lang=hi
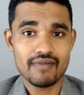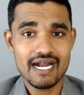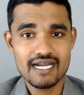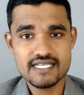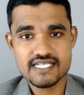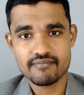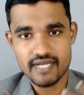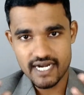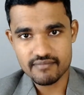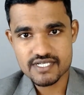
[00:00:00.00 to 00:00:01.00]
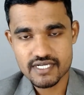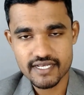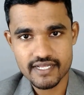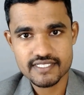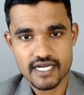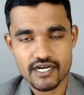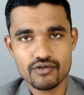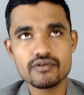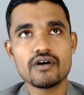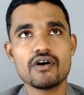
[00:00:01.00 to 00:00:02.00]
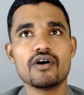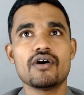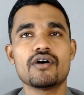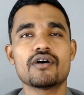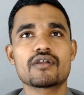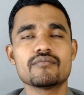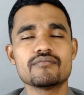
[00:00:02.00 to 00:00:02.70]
मान लीजिए मैं एडमिशन लेने जा रहा हूँ और